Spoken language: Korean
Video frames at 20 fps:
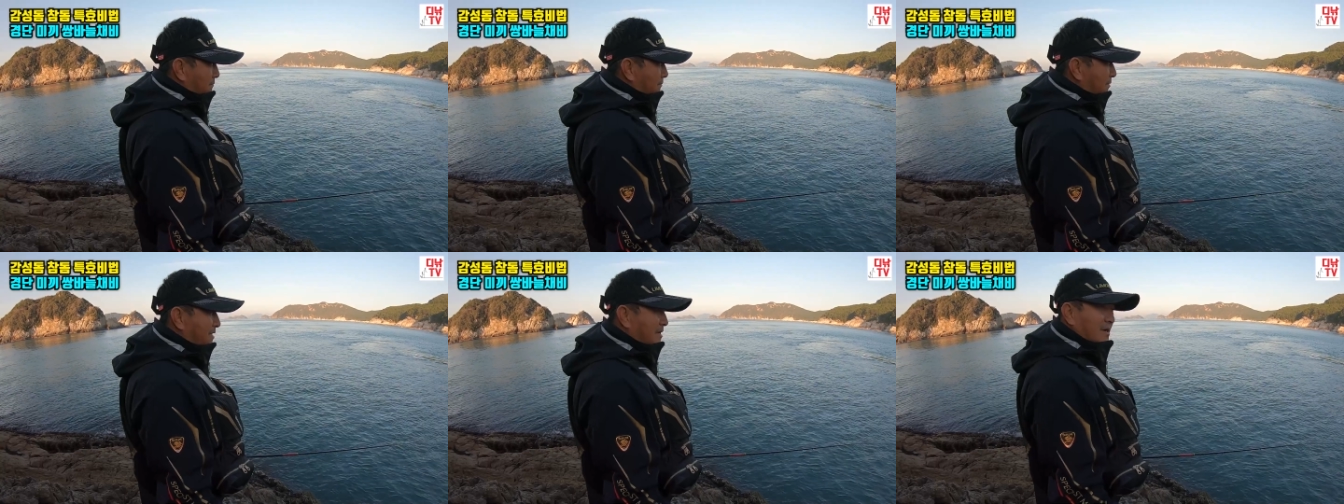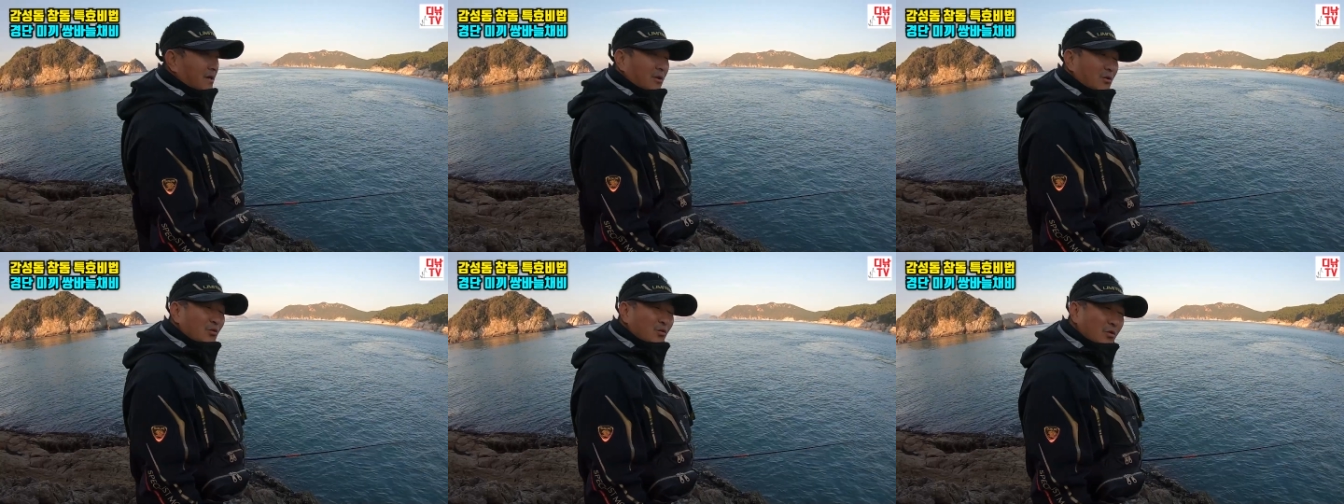
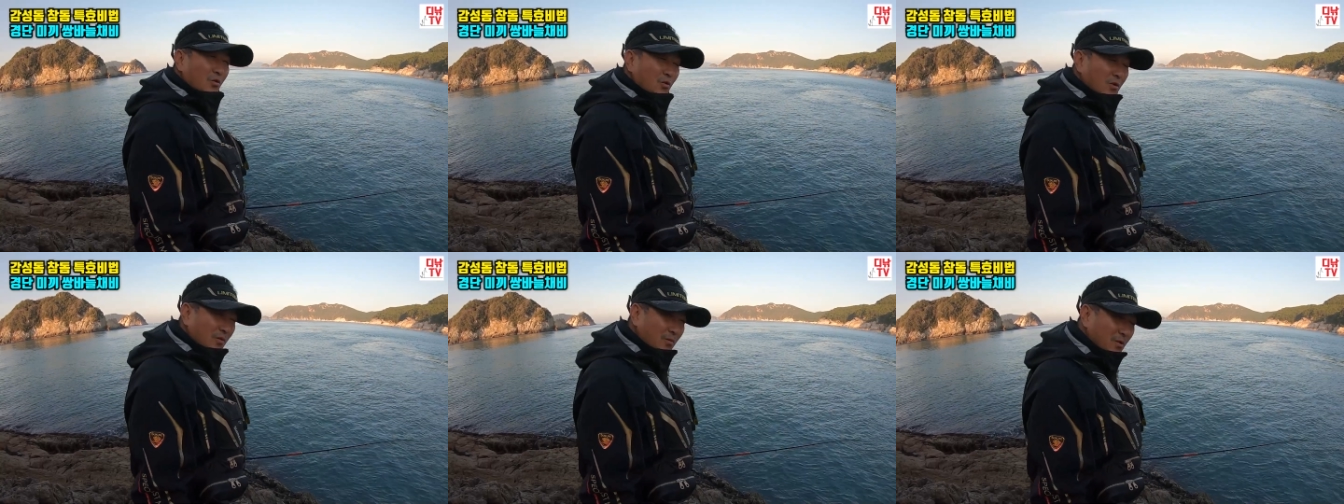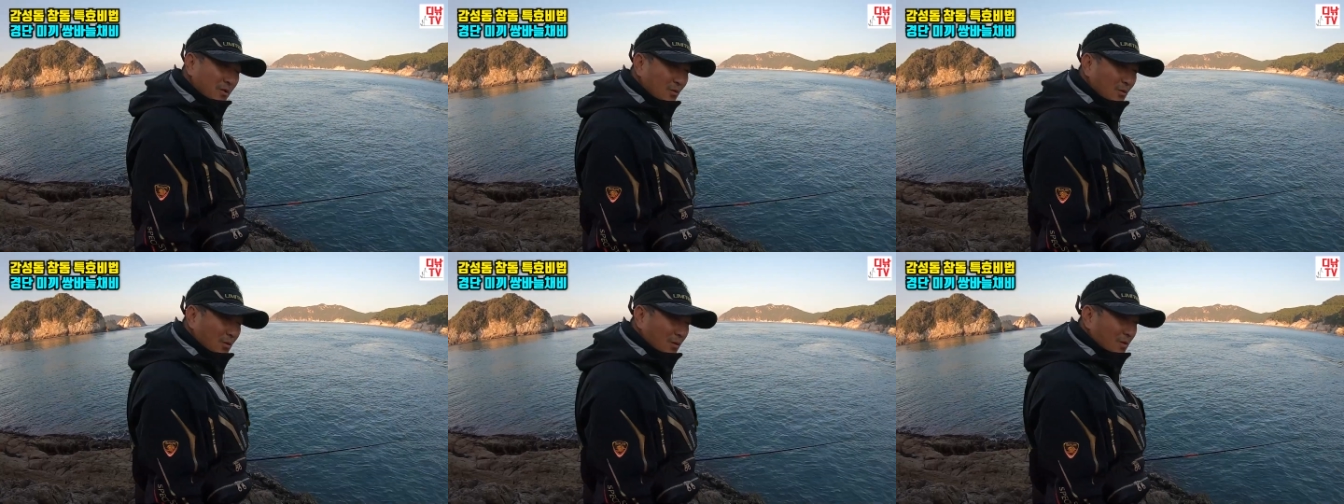미끼 끼우기도
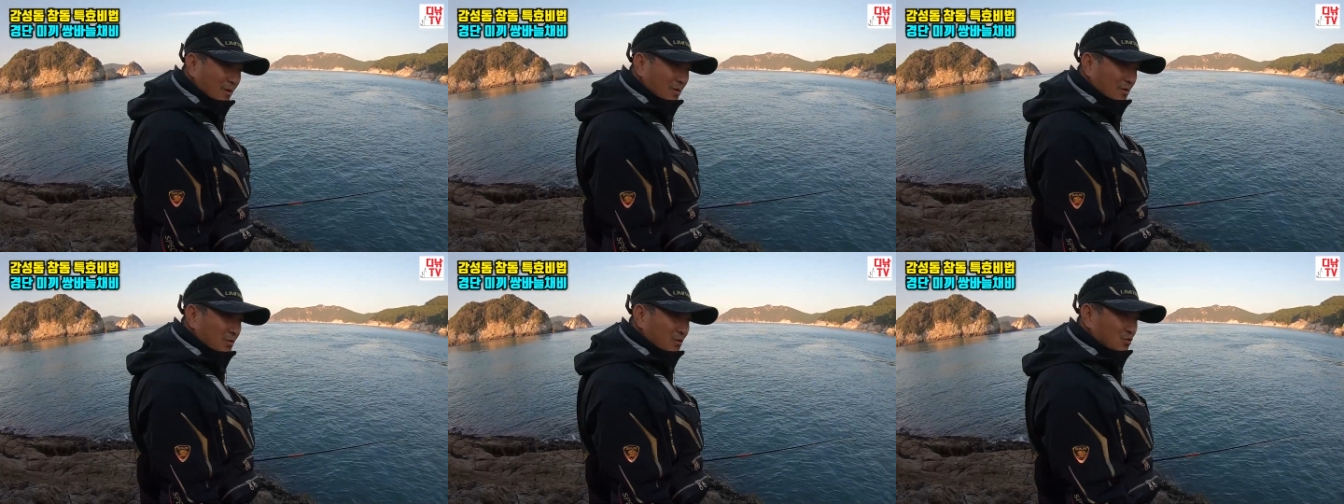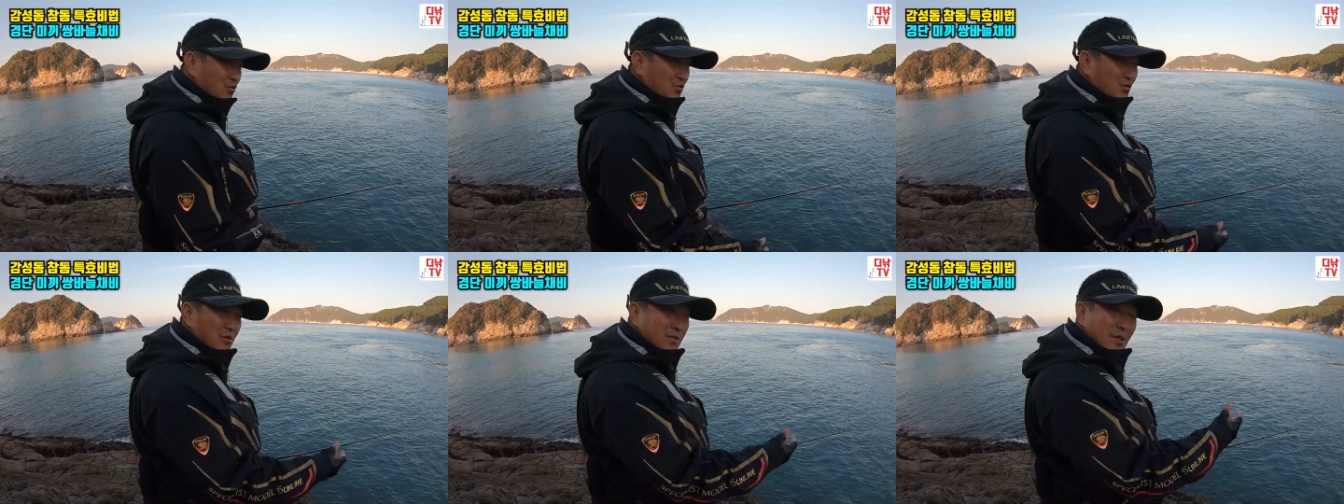힘들고요 예.
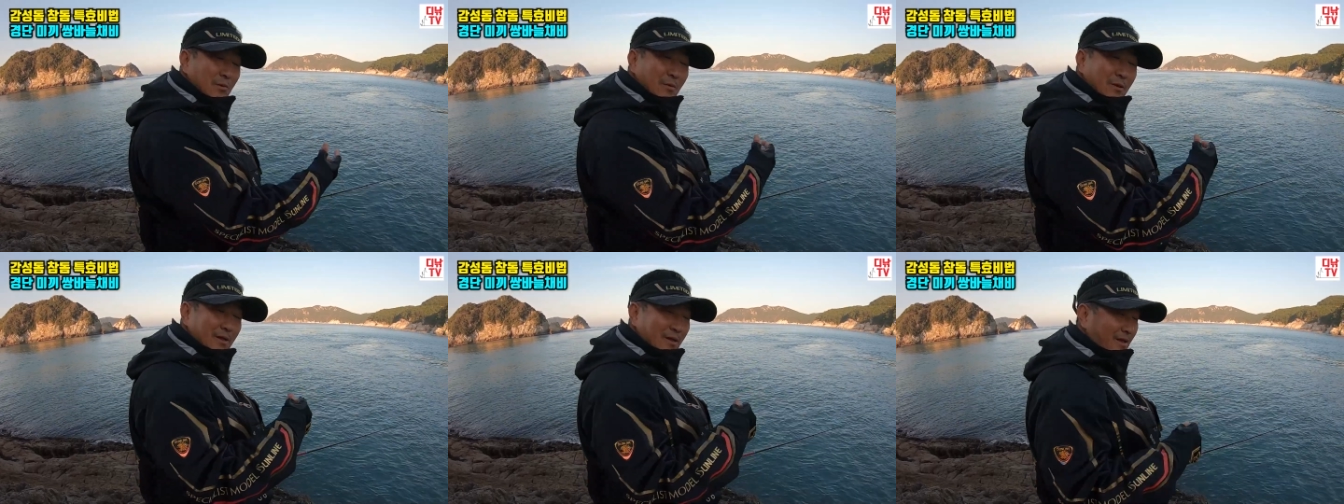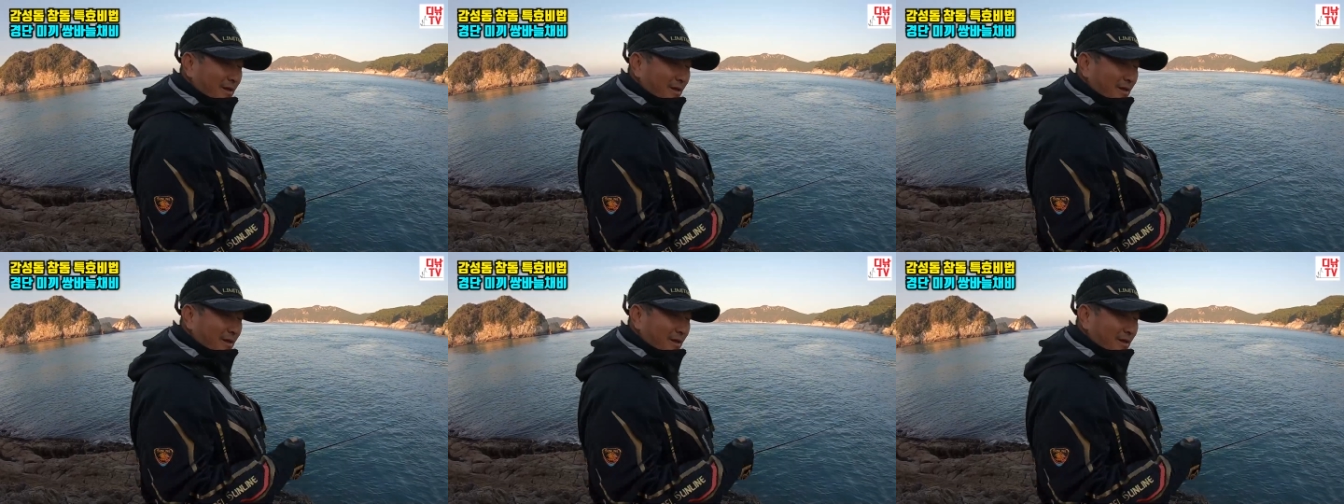두줄 잡아야